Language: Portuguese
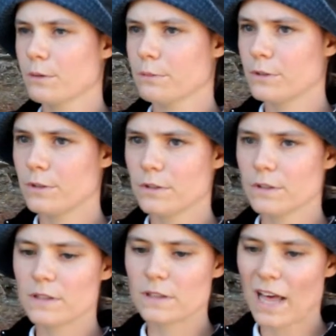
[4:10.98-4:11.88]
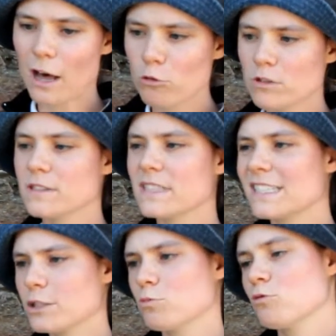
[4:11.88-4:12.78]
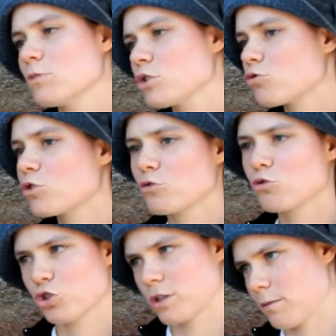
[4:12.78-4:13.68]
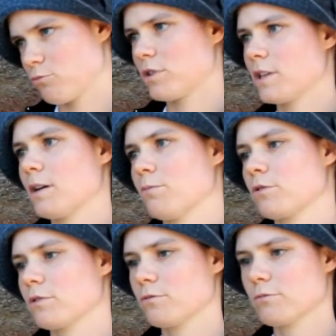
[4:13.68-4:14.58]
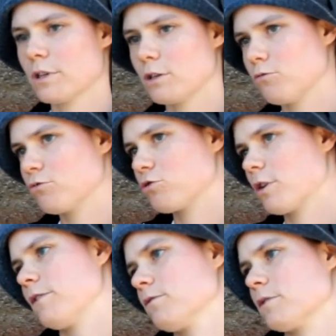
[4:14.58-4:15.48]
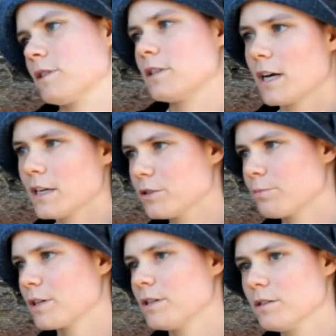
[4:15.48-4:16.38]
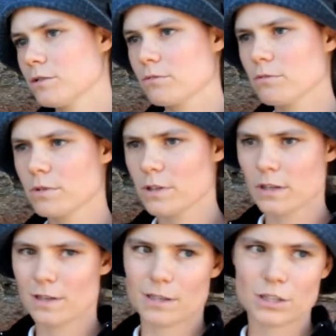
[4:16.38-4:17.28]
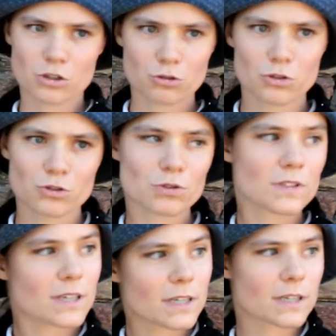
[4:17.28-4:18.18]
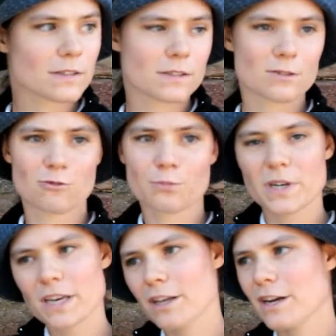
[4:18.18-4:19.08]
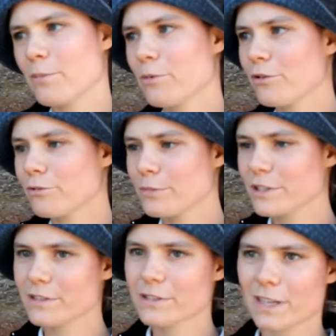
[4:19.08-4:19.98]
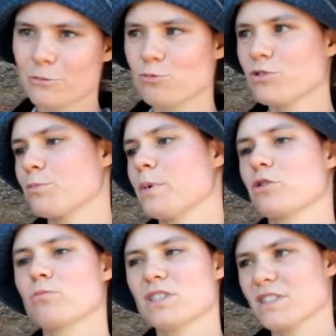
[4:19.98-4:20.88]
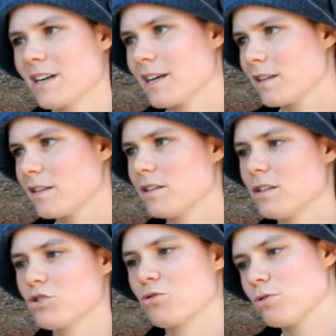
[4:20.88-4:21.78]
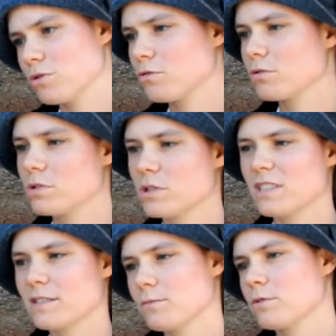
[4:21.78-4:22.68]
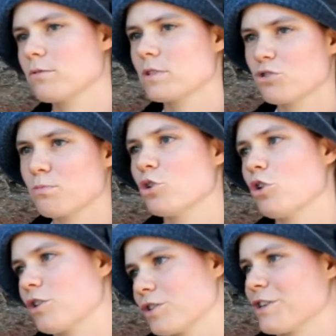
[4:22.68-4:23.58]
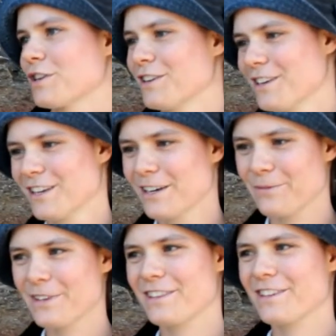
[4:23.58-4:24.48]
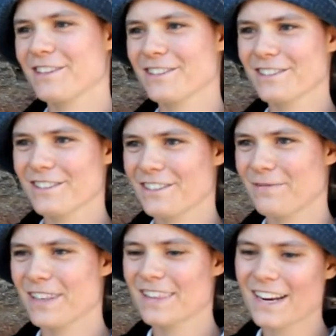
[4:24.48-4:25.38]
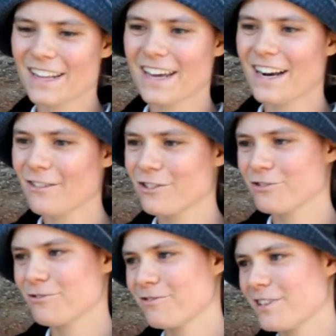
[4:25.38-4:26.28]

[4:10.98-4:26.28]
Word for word: E aulas neste momento não estamos a dar, porque não tenho os cavalos ideais para isso. E as condições aqui, o picadeiro é bom, mas estamos muito perto de uma estrada e as condições nem sempre são as melhores para ter eh, para estar a dar aulas com